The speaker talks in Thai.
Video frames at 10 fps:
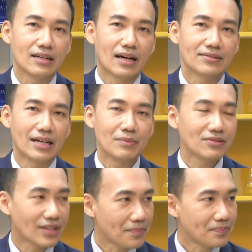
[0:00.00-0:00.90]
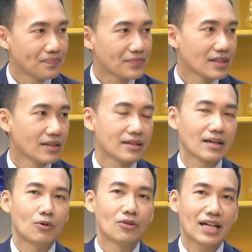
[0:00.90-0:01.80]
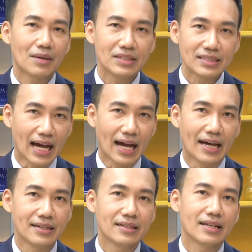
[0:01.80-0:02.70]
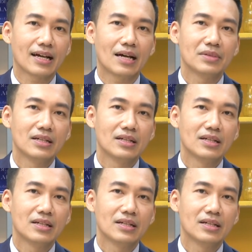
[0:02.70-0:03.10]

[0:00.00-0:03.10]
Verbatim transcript: อาสังหาริมทรัพย์โครงสร้างพื้นฐานนะครับ